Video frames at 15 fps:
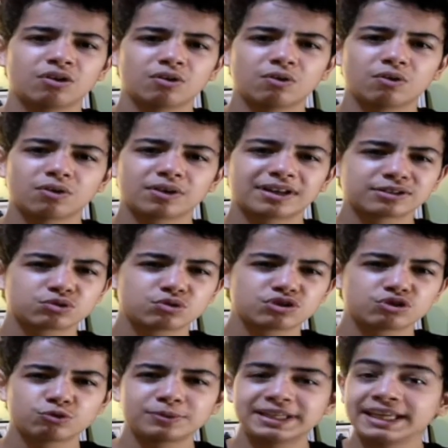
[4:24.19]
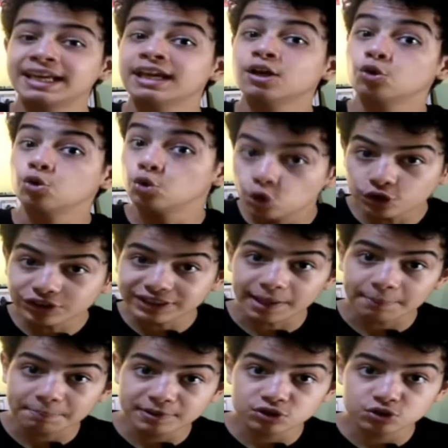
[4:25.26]
euh, qu'est-ce que j'ai oublié Le
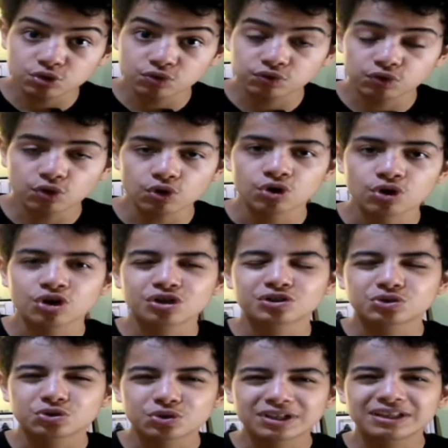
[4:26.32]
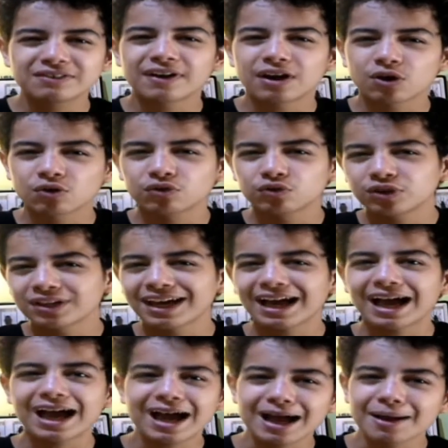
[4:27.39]
tapis chauffant, ce qui va revenir
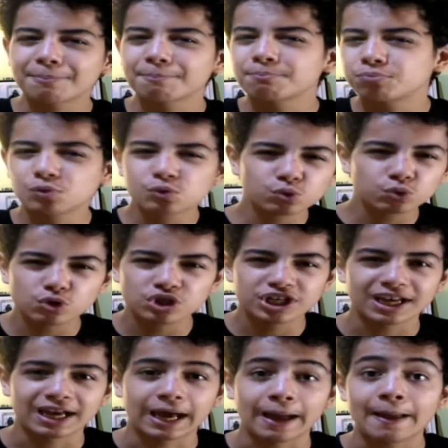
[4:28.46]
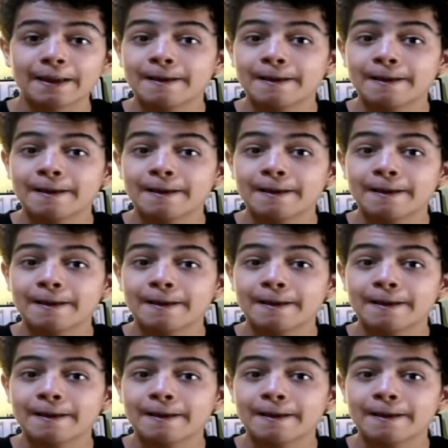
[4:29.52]
à plutôt cher.